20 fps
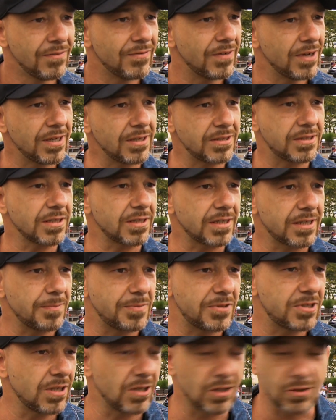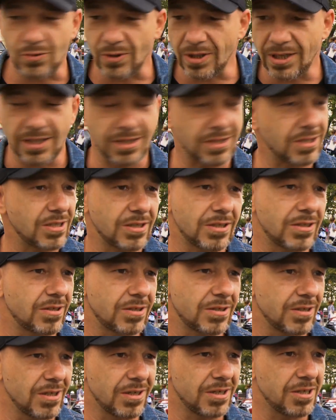Weil da gibt es ja natürlich, äh,